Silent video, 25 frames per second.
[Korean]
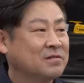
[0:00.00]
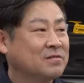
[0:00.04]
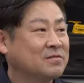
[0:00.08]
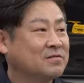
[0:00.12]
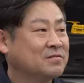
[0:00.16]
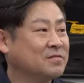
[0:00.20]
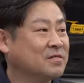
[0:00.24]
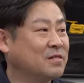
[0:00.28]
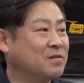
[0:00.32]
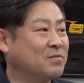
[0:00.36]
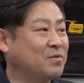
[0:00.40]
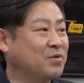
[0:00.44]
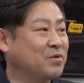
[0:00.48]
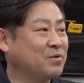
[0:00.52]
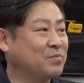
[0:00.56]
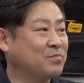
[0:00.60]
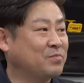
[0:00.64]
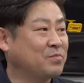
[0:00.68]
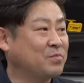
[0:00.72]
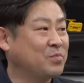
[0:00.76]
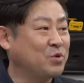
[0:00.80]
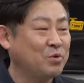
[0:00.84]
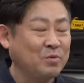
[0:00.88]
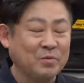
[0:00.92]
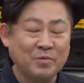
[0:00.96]
근데 뭐
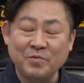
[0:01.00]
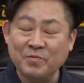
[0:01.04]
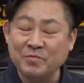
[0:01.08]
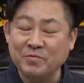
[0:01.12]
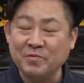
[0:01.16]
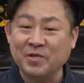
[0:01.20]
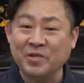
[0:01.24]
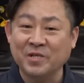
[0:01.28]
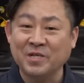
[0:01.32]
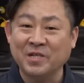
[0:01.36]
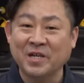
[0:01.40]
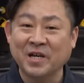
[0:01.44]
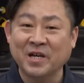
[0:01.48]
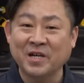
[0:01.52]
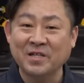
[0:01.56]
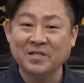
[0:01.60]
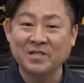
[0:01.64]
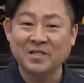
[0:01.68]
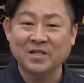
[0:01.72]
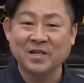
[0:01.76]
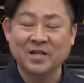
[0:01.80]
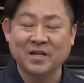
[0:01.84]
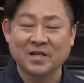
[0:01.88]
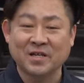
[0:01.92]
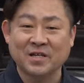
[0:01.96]
소모품인 건
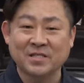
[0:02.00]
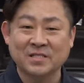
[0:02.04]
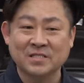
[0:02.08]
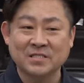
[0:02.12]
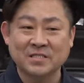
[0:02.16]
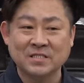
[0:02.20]
이해하는데